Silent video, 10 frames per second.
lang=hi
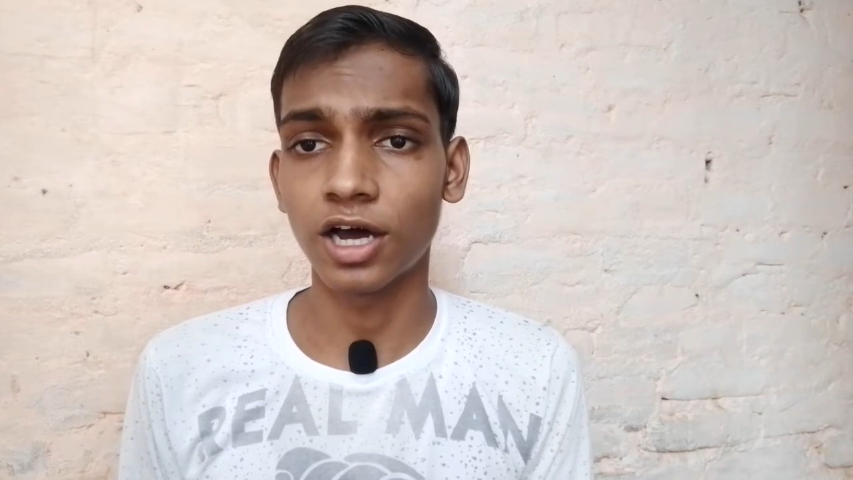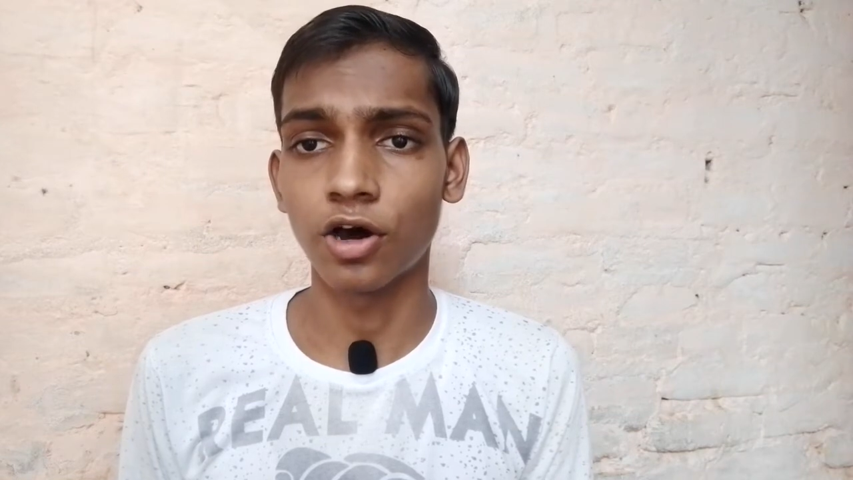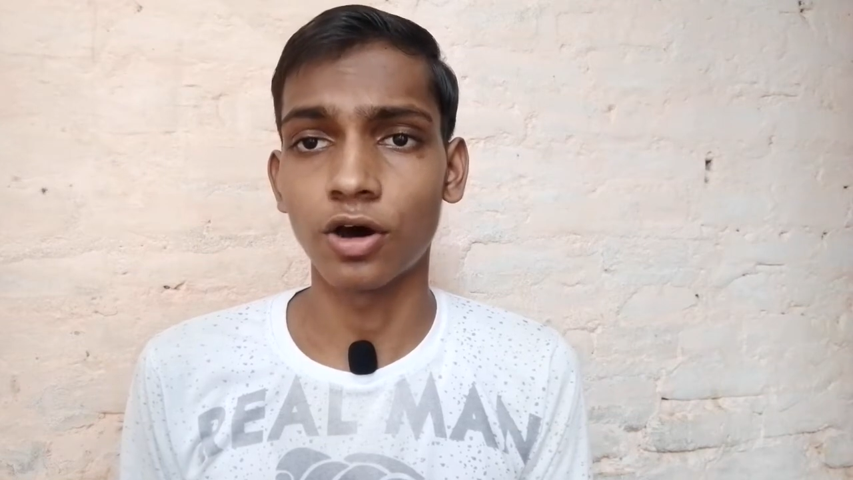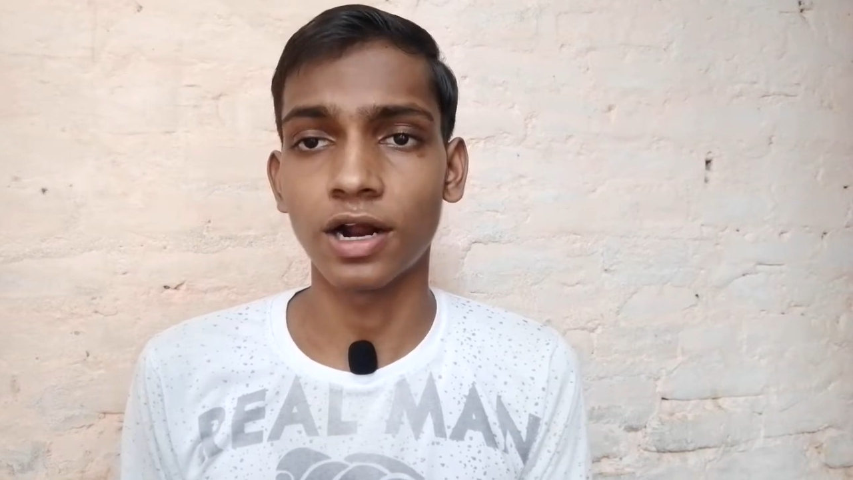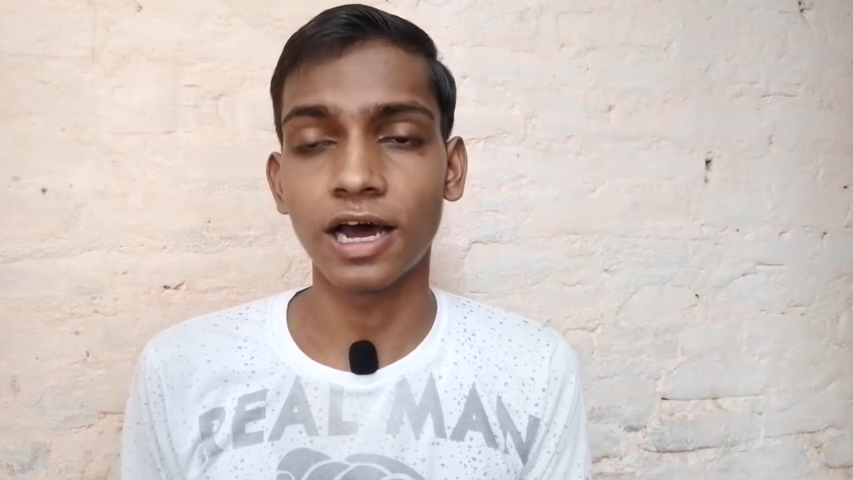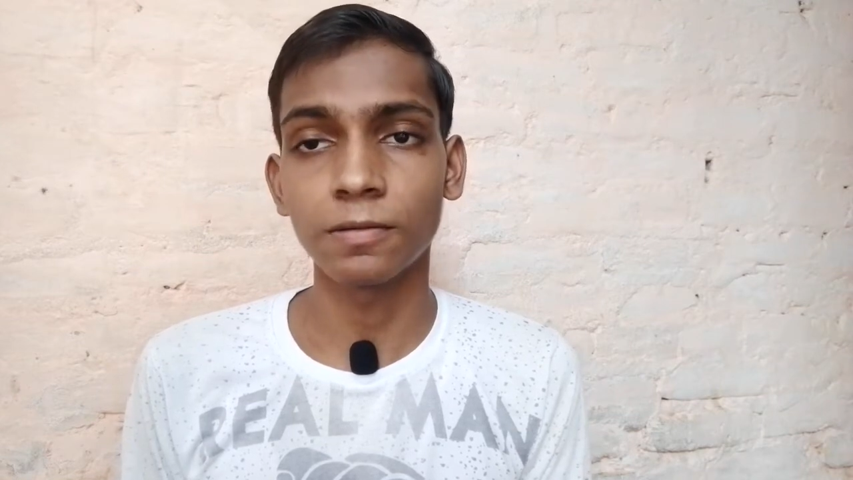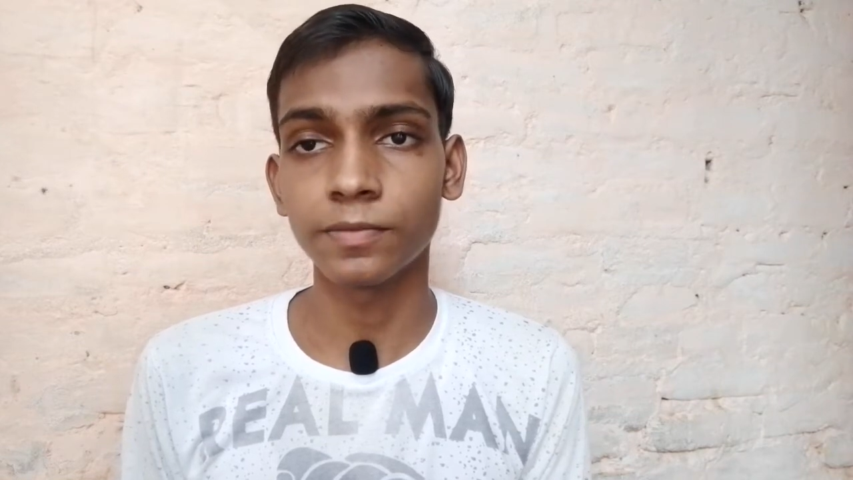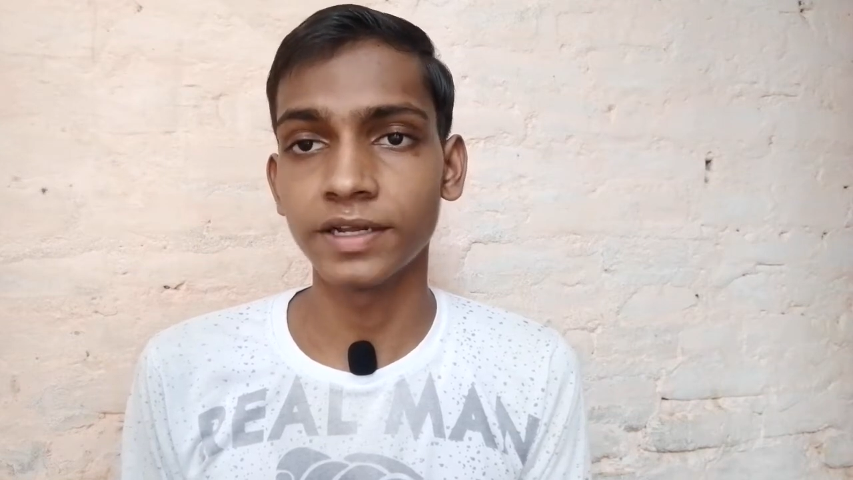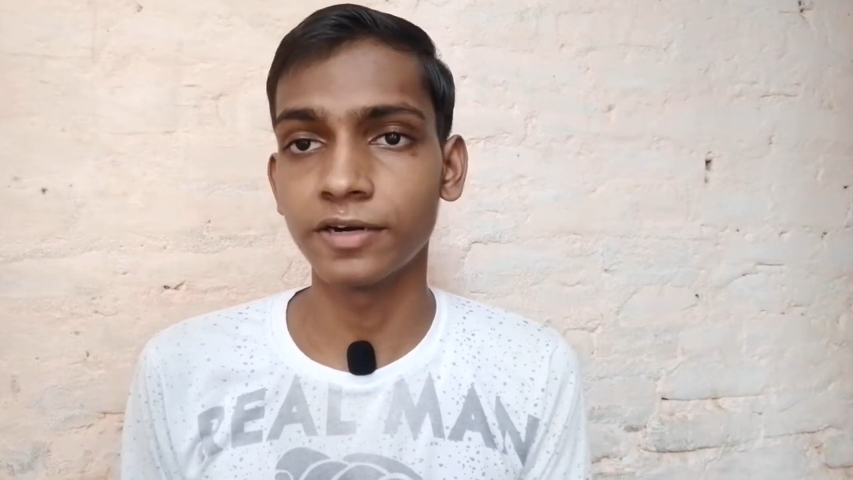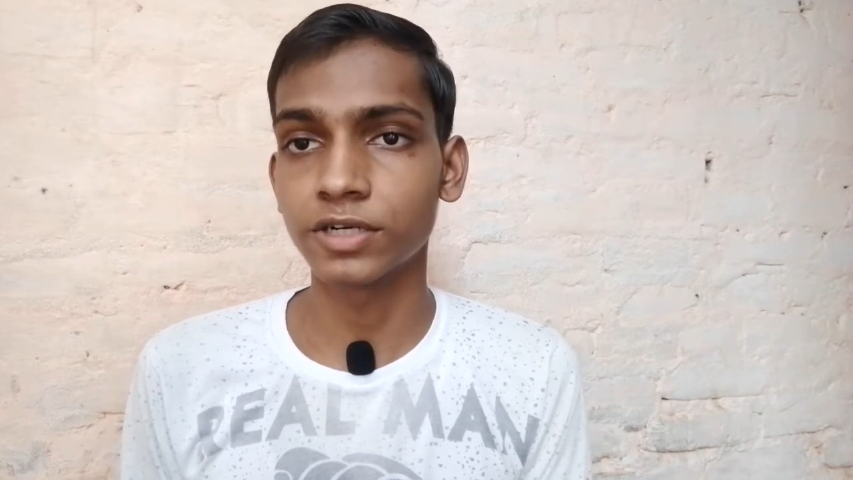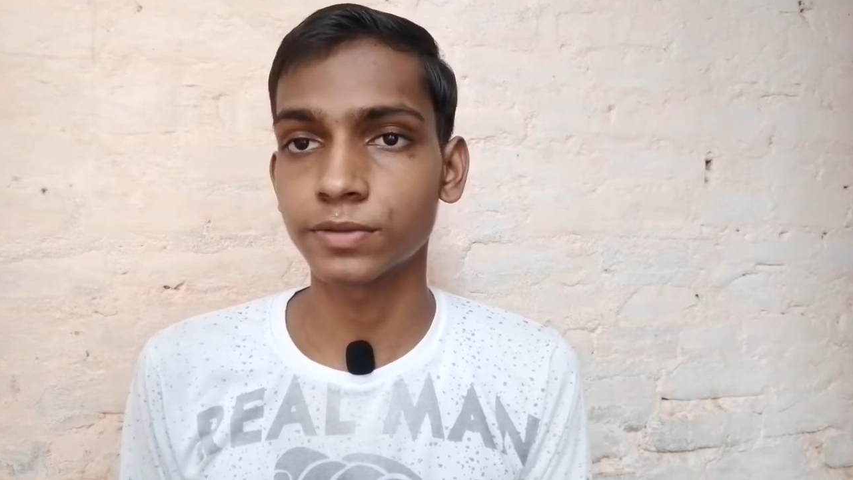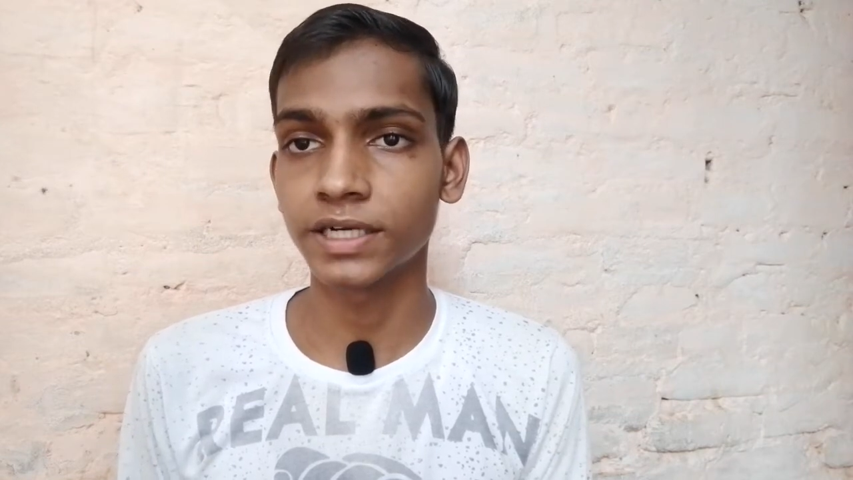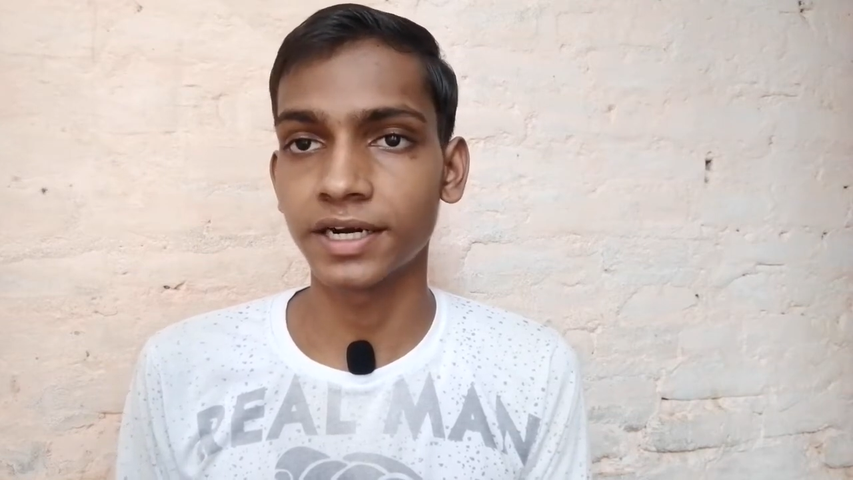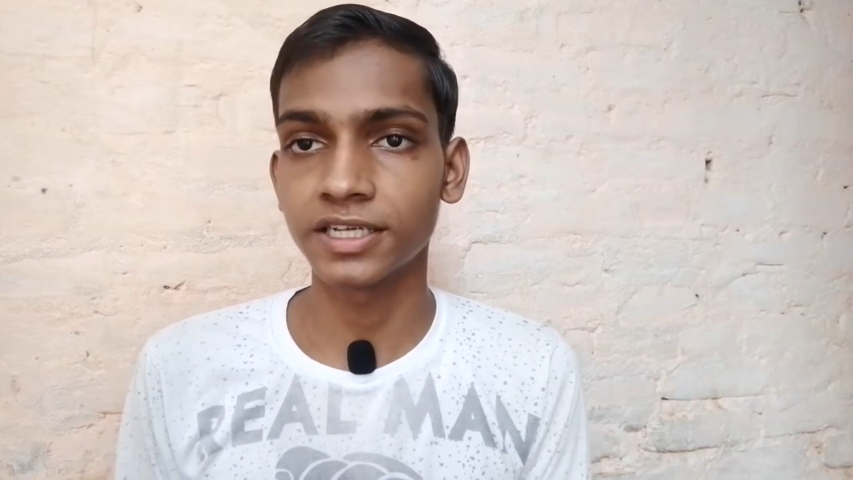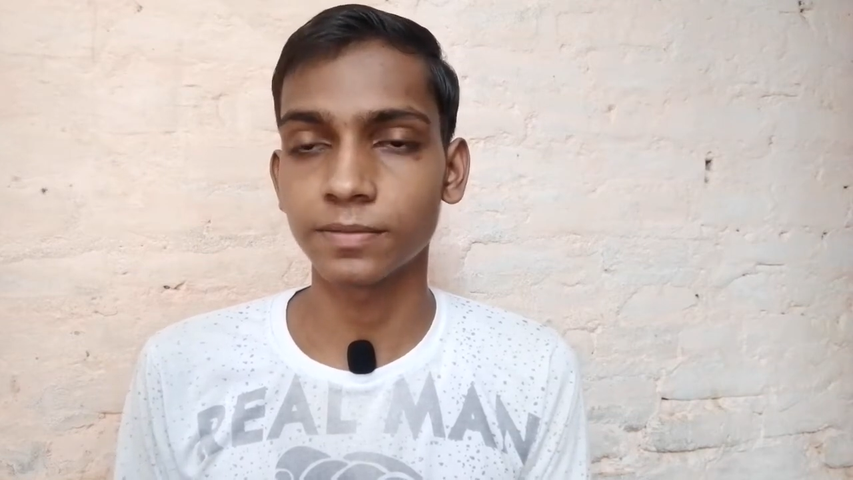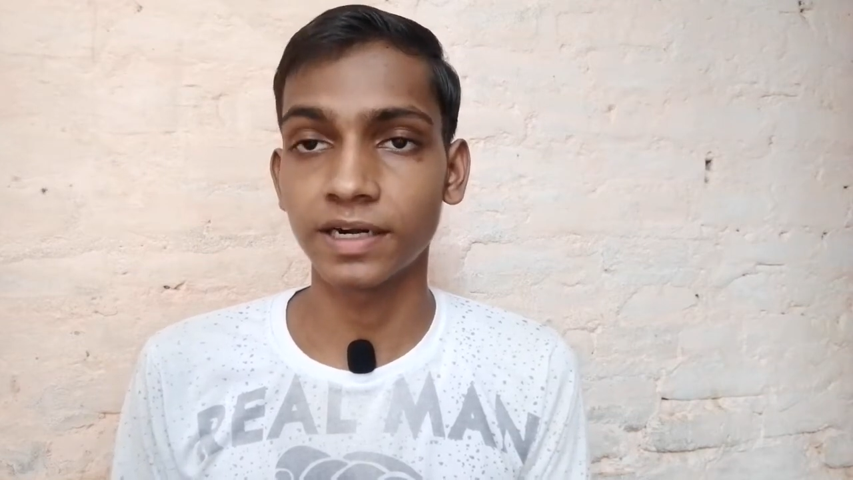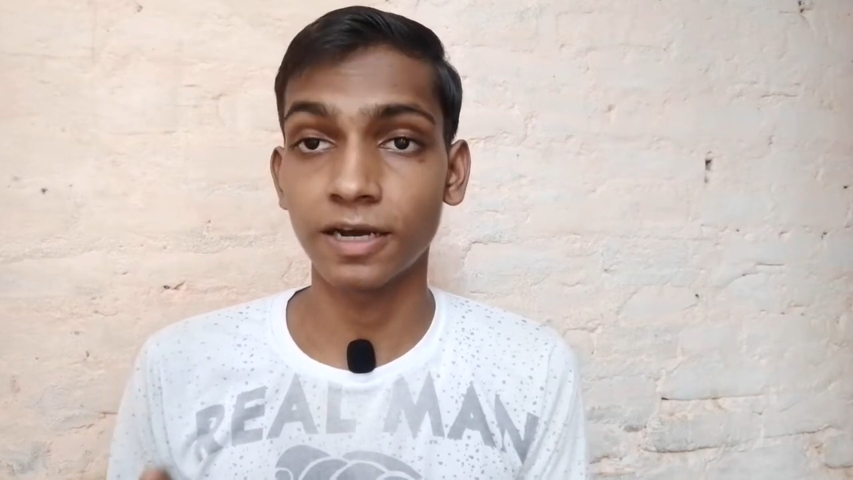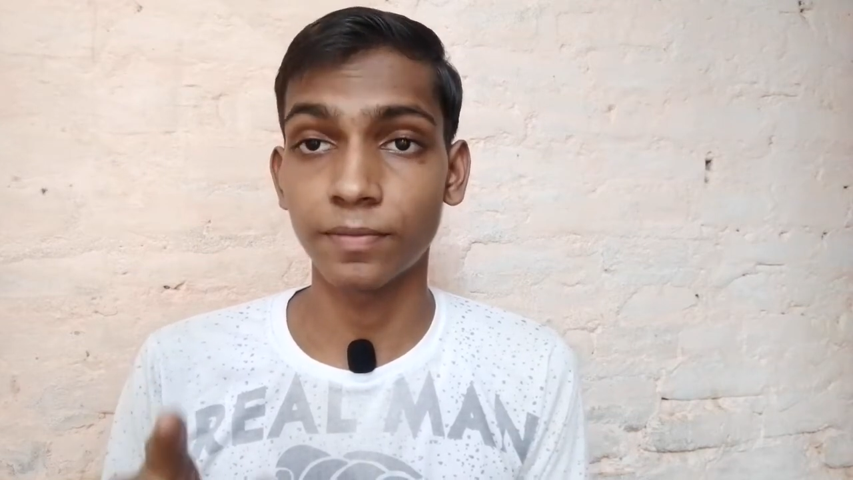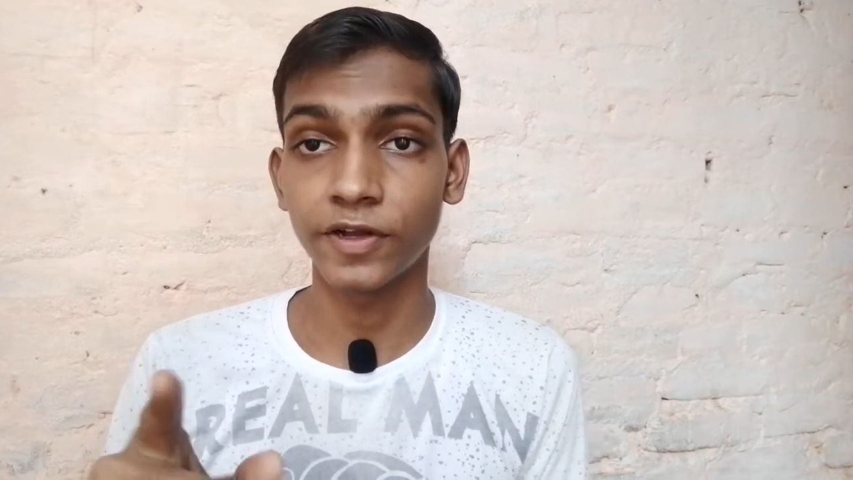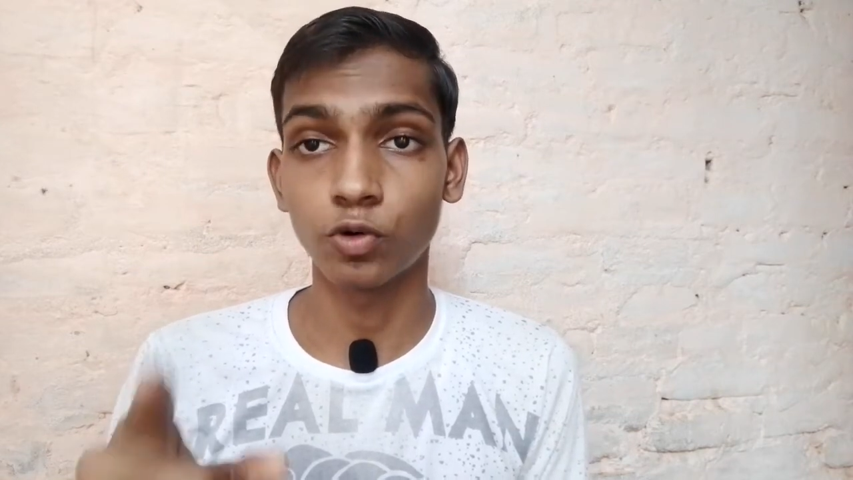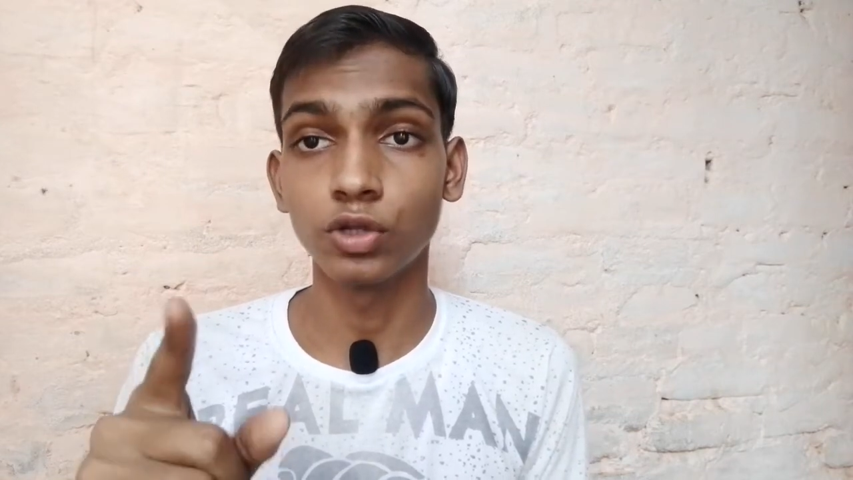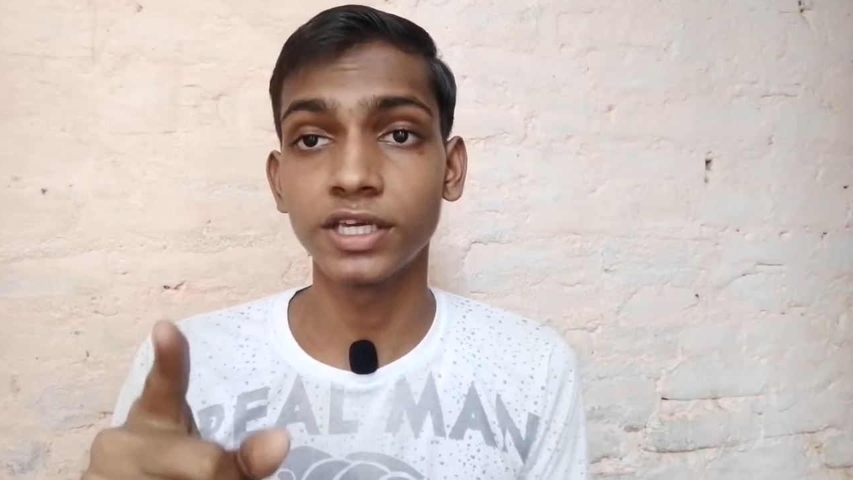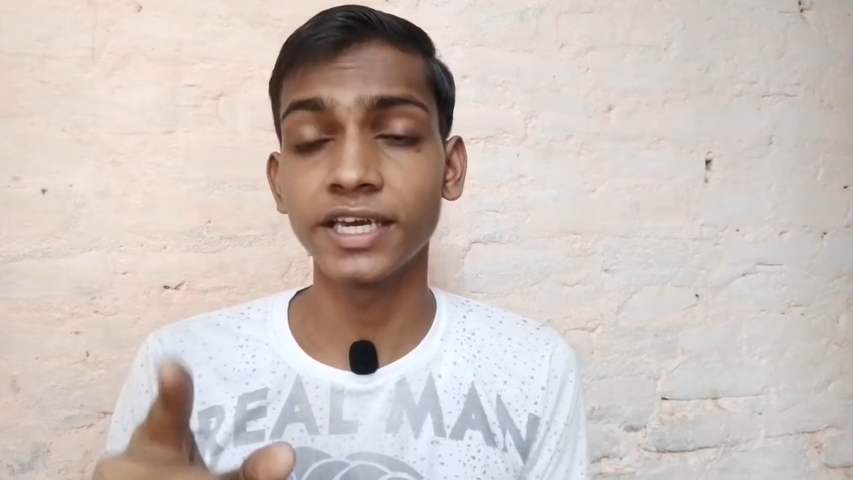और आप हमने इन्वेस्टमेंट करने से पहले आप अपनी खुद